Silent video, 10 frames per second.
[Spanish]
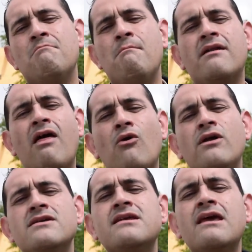
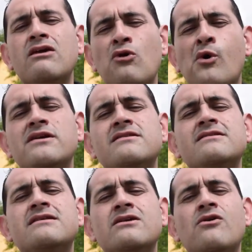verdaderos seguidores
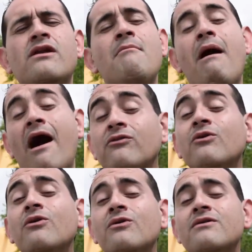del Señor,
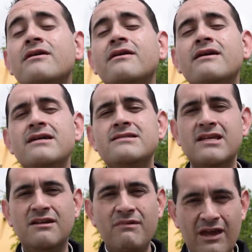amándolo y
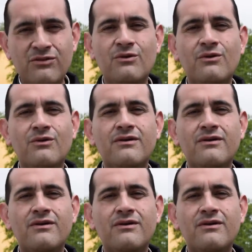sirviéndolo.